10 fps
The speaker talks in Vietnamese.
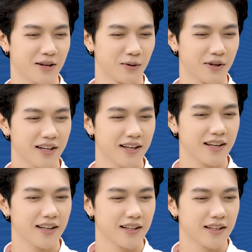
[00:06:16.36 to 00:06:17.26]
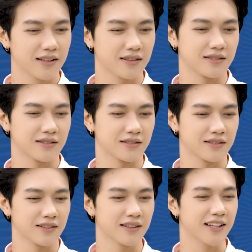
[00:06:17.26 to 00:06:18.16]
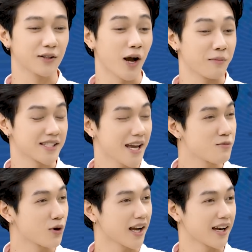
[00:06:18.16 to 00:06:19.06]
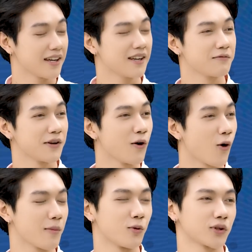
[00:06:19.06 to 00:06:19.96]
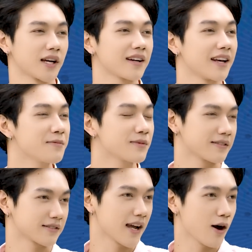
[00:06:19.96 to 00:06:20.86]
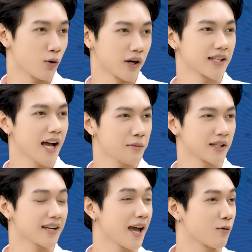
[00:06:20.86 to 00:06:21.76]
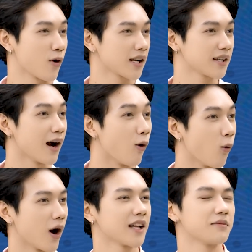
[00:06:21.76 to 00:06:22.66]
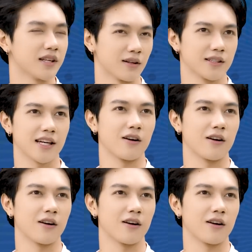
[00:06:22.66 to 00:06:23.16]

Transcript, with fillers: kiểu cứ thỉnh thoảng mà xem một cái video hay một cái clip nào của người ta mà thấy đẹp quá, thấy ngầu quá thì mình chết